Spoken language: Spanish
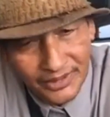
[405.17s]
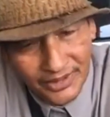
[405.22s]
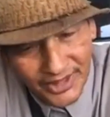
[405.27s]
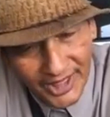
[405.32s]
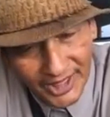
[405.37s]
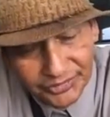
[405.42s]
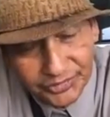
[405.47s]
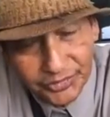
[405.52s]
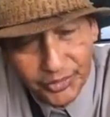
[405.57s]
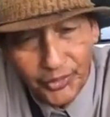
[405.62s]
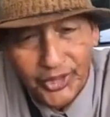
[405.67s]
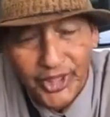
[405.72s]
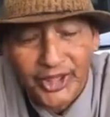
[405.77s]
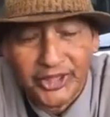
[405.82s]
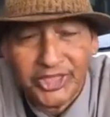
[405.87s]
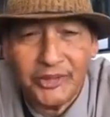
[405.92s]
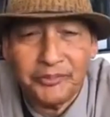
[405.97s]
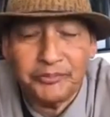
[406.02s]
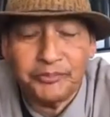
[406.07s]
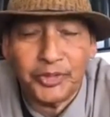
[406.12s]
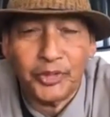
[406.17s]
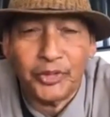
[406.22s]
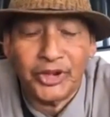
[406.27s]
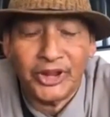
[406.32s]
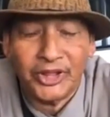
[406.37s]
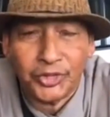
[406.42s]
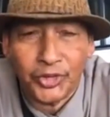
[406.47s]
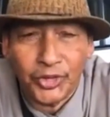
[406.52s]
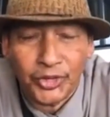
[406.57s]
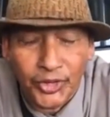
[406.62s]
y ya estoy aquí en
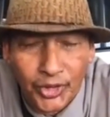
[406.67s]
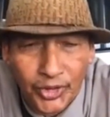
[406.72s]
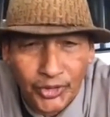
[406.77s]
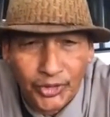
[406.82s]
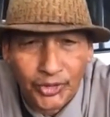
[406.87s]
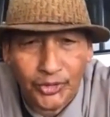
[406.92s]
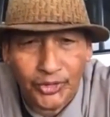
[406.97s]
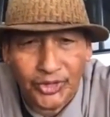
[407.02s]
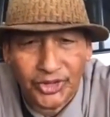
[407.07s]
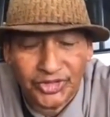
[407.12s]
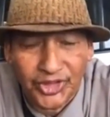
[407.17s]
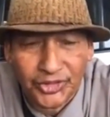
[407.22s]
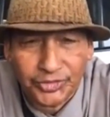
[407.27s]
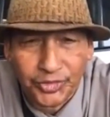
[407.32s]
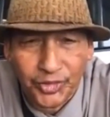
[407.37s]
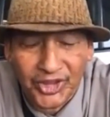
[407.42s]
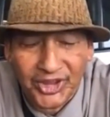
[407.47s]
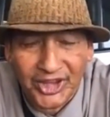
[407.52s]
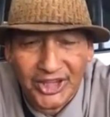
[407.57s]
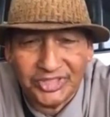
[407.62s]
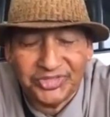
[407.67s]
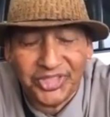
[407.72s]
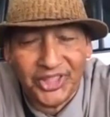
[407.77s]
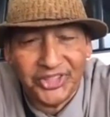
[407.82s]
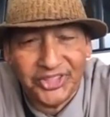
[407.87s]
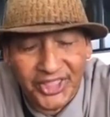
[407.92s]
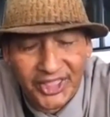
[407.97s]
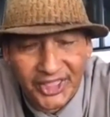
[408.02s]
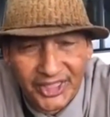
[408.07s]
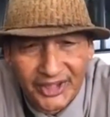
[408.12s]
Progreso y Oro. Ahorita estoy en el
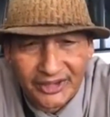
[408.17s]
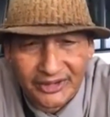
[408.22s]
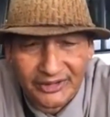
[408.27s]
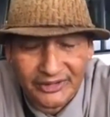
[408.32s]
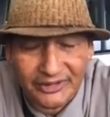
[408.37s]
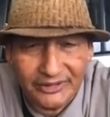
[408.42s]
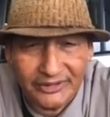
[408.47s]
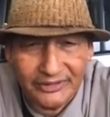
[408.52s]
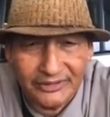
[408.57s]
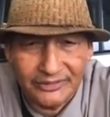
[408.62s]
taller